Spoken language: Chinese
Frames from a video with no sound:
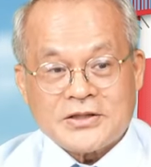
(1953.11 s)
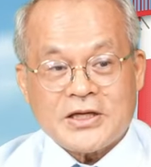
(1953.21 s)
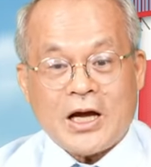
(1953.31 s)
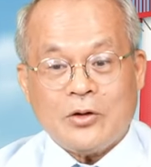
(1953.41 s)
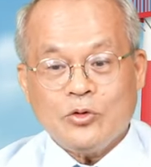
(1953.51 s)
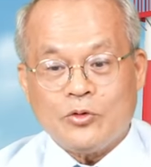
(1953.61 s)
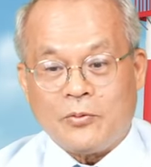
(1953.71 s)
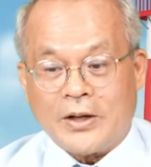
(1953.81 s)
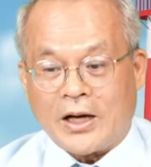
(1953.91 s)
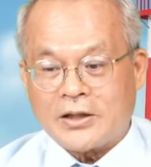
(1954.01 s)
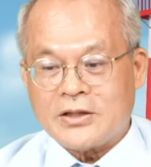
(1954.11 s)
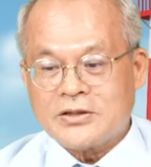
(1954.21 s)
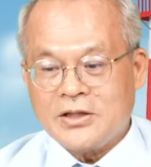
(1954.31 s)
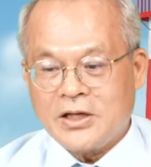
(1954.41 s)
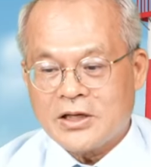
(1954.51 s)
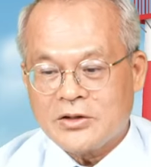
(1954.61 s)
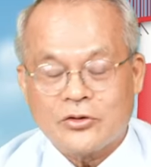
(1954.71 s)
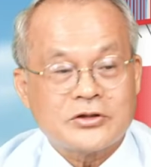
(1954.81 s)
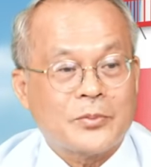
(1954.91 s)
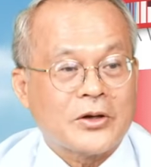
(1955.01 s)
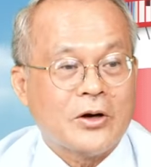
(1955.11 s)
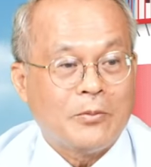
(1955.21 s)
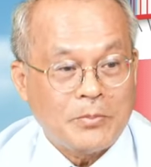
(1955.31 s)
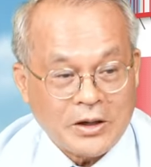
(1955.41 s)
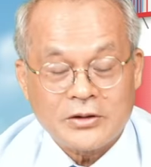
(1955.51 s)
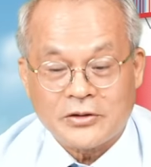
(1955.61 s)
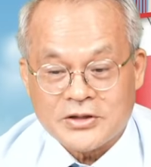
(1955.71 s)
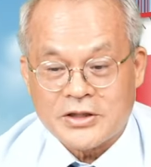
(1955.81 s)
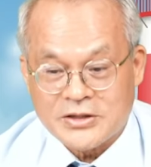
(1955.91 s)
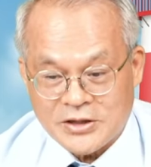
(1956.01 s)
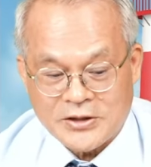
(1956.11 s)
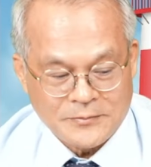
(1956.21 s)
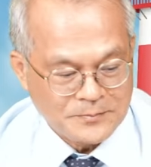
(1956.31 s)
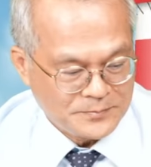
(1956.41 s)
加入我们行列。今天跟投资朋友报告到这里，谢谢。